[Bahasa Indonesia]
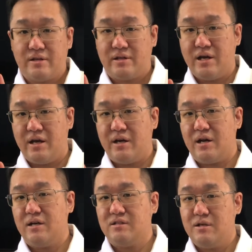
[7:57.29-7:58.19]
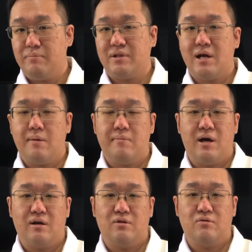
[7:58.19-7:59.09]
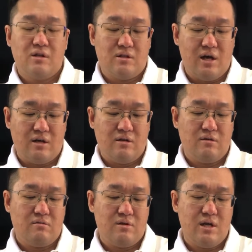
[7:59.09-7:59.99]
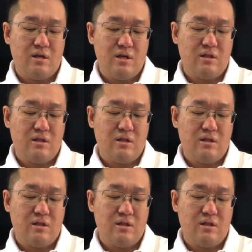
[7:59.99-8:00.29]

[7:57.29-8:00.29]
generasi pertama dan ini